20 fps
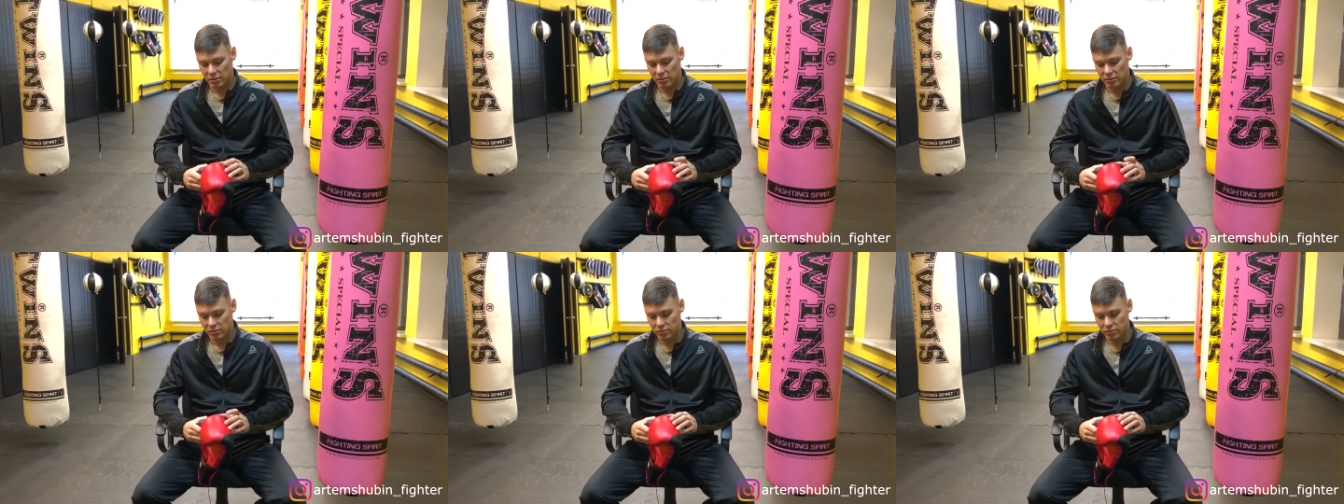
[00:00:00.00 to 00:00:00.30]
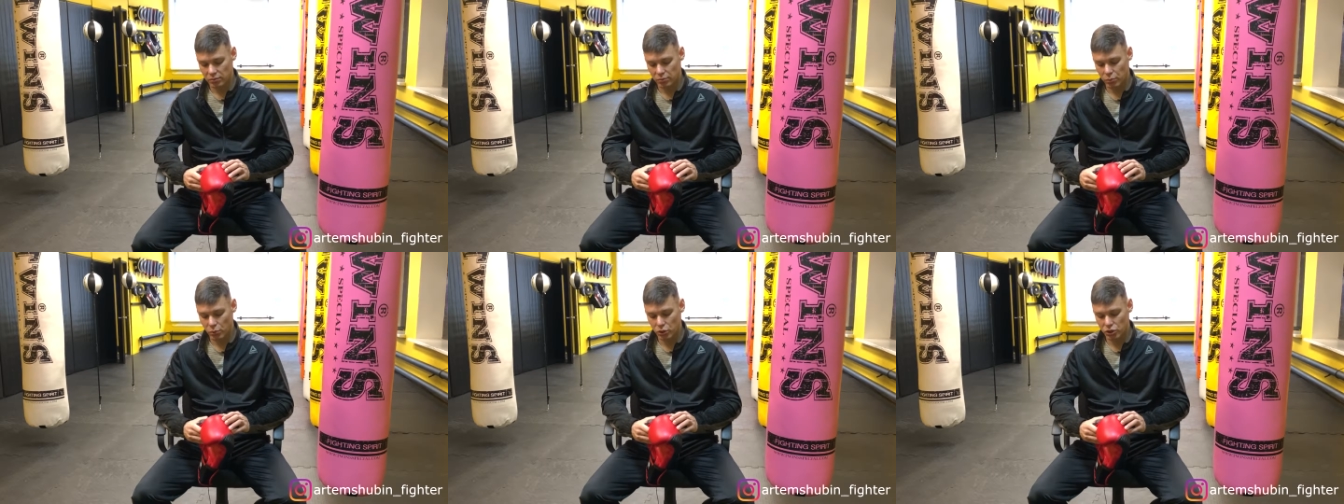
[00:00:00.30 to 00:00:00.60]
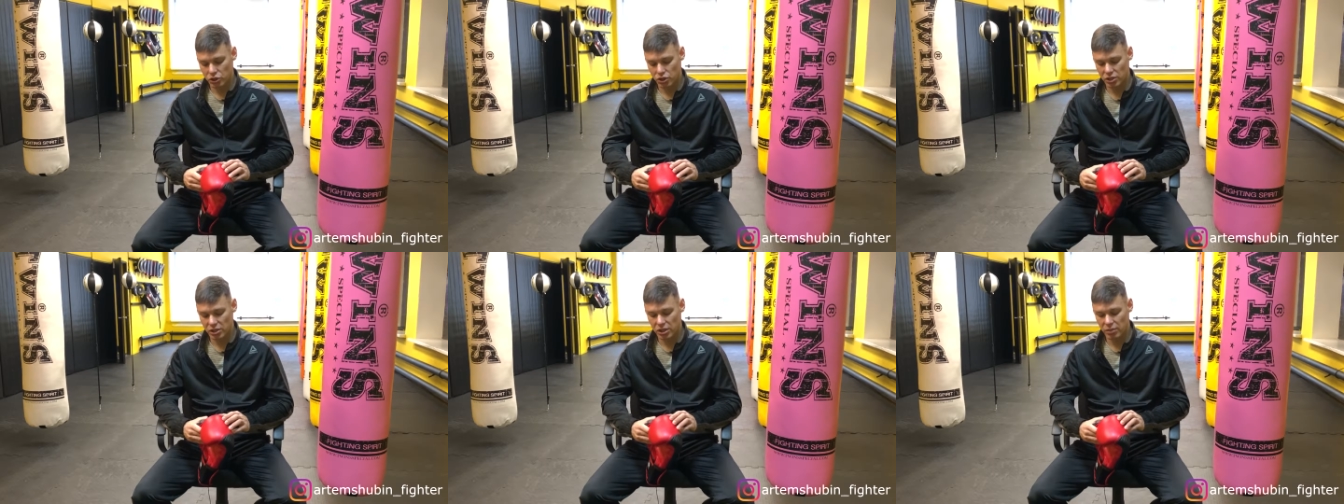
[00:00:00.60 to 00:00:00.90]

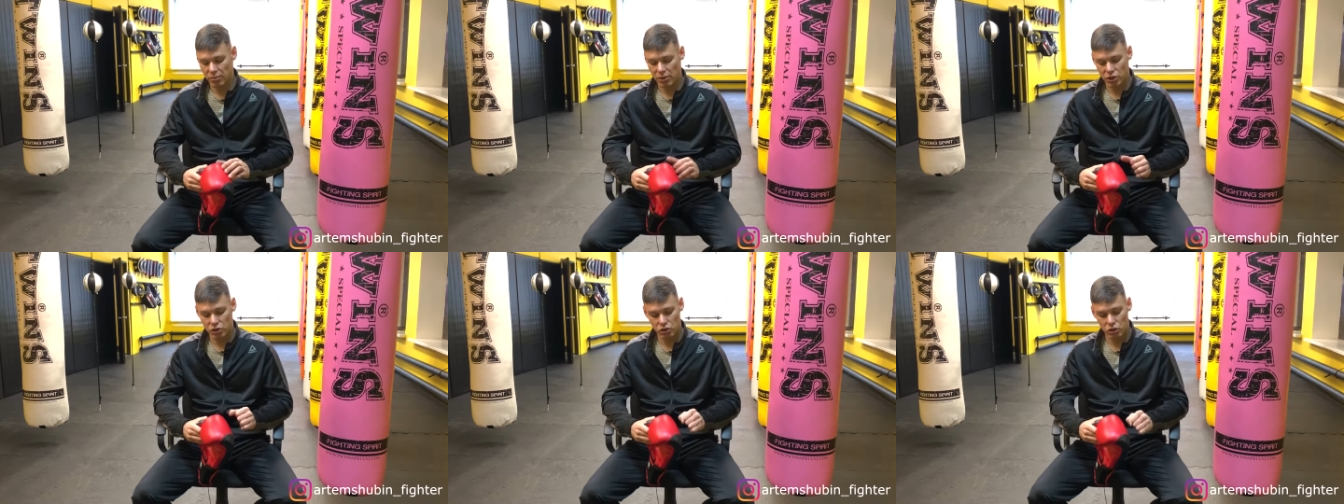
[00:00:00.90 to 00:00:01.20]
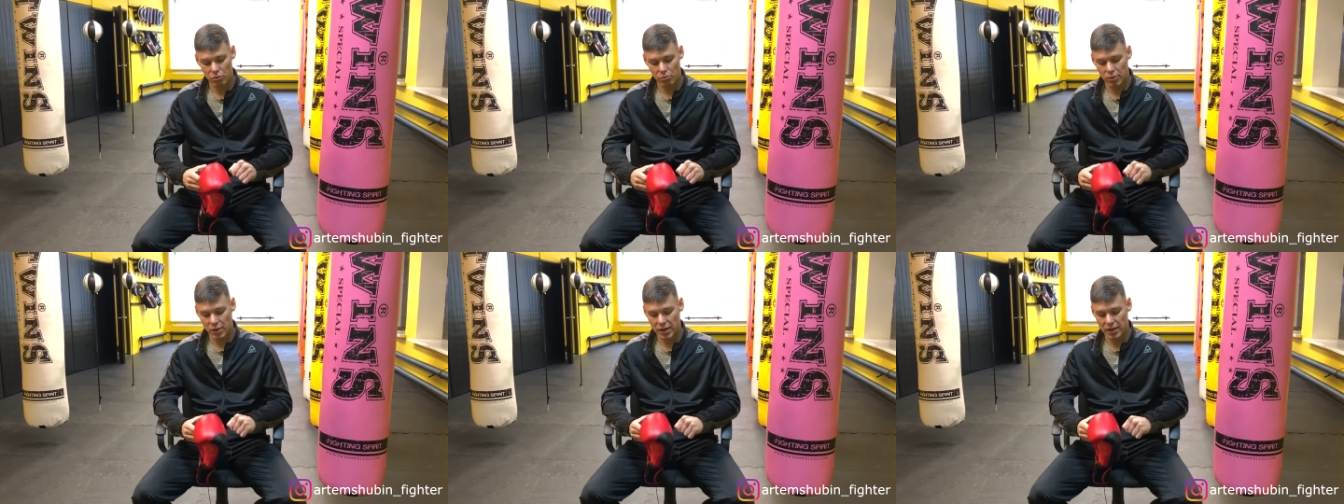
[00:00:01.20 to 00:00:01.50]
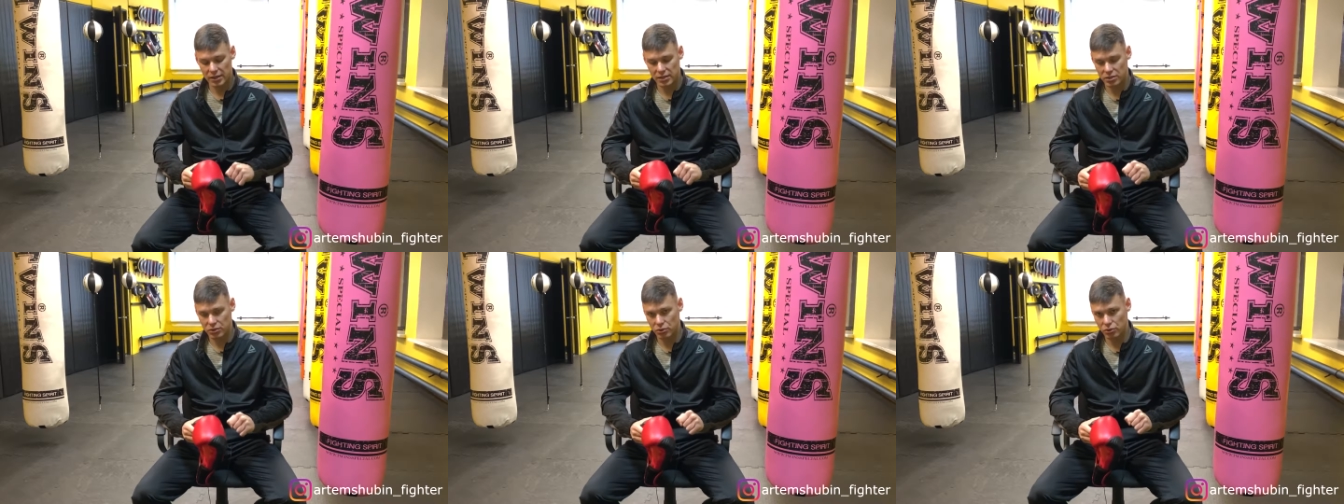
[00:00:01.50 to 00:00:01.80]
больше на большой
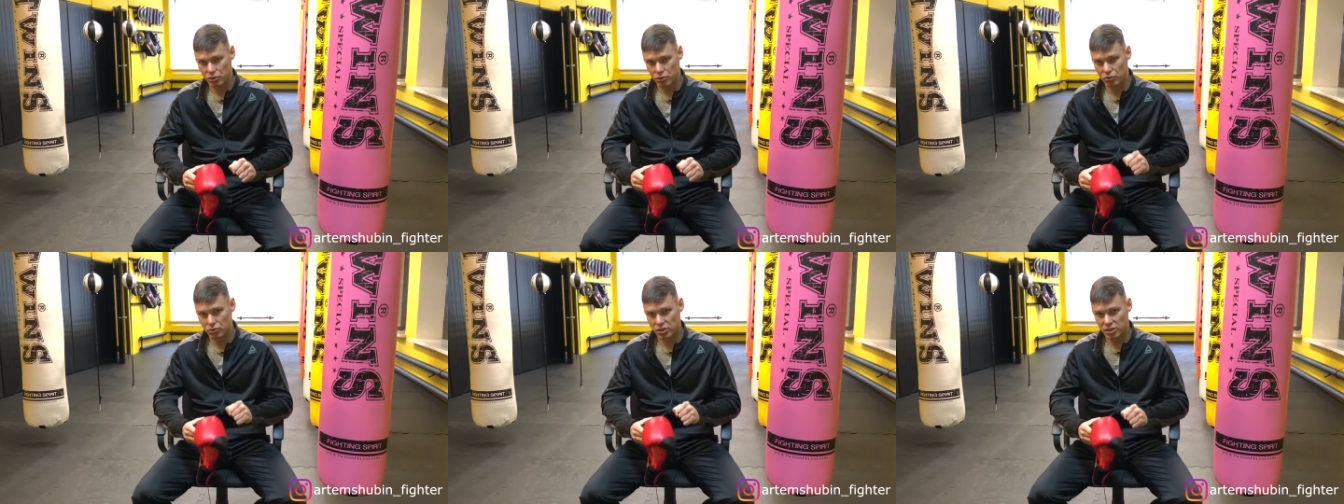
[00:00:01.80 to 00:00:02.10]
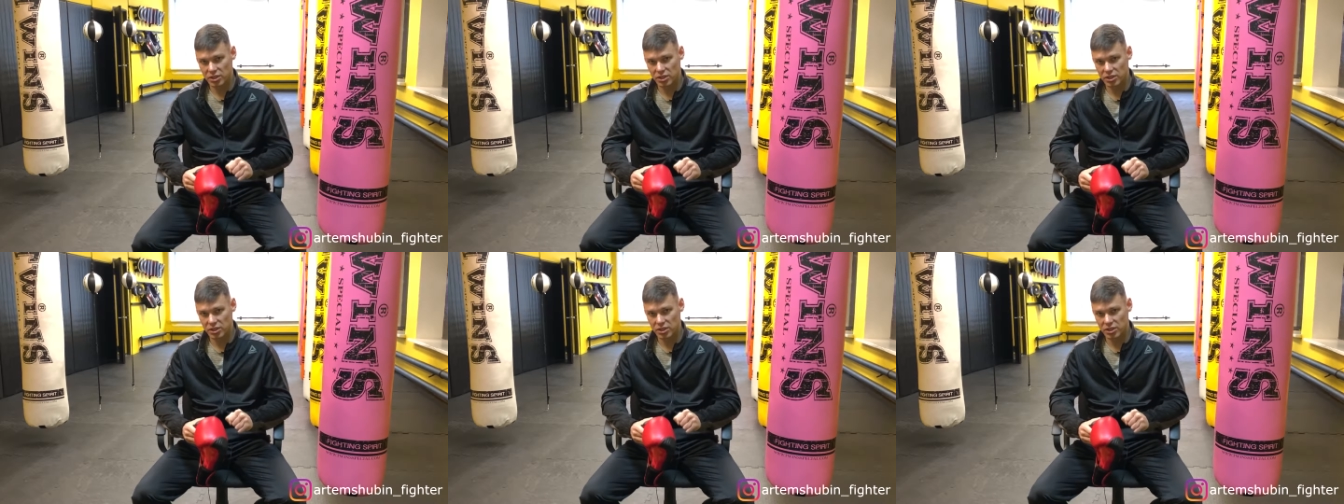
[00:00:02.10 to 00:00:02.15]
палец, то есть